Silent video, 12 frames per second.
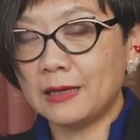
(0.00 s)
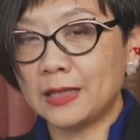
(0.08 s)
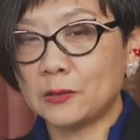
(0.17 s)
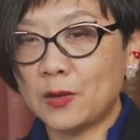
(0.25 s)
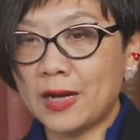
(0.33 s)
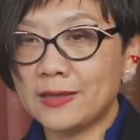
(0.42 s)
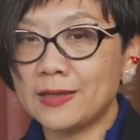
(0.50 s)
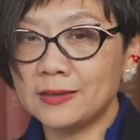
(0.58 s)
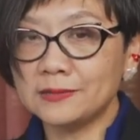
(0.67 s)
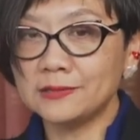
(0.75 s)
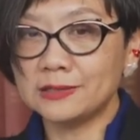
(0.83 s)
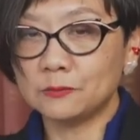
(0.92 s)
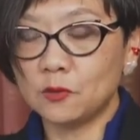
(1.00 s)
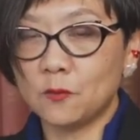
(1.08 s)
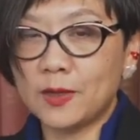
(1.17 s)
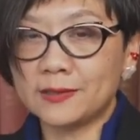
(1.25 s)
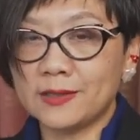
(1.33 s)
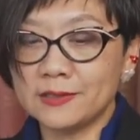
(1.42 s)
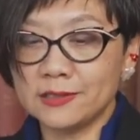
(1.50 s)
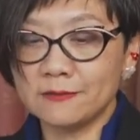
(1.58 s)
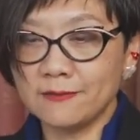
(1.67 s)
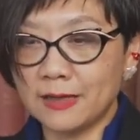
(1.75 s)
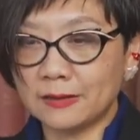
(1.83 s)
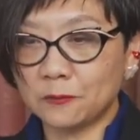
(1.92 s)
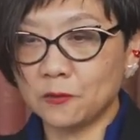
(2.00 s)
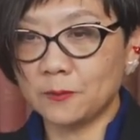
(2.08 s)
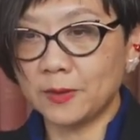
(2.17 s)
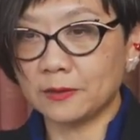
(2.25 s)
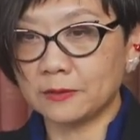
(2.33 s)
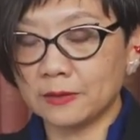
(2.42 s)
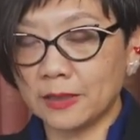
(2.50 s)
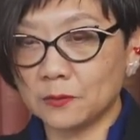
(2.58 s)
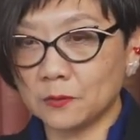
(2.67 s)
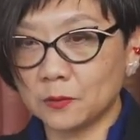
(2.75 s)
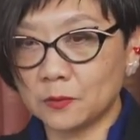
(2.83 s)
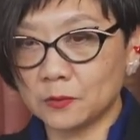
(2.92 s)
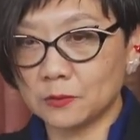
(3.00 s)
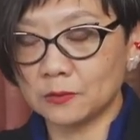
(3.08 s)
えっと、必ずしも私は例えば、えっと、